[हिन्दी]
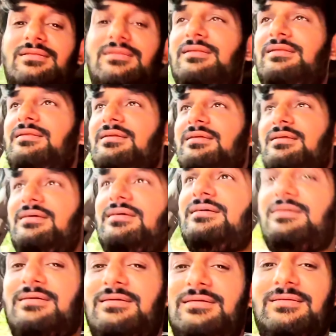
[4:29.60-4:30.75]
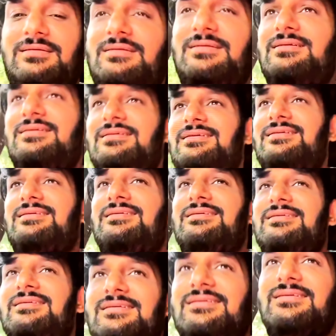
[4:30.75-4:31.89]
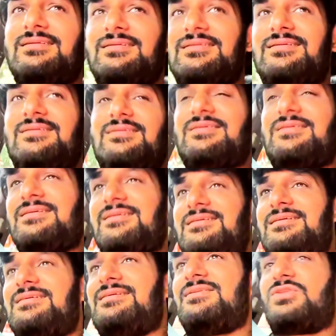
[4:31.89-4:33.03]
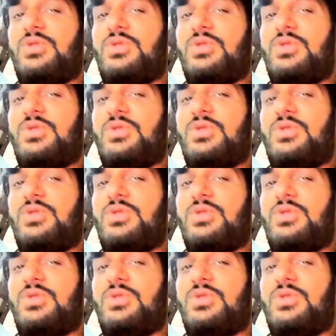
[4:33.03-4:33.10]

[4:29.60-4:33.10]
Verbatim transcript: मैं तो घर में लेटी हुई हूँ पूरे दिन का ब्लॉग देख लेना तो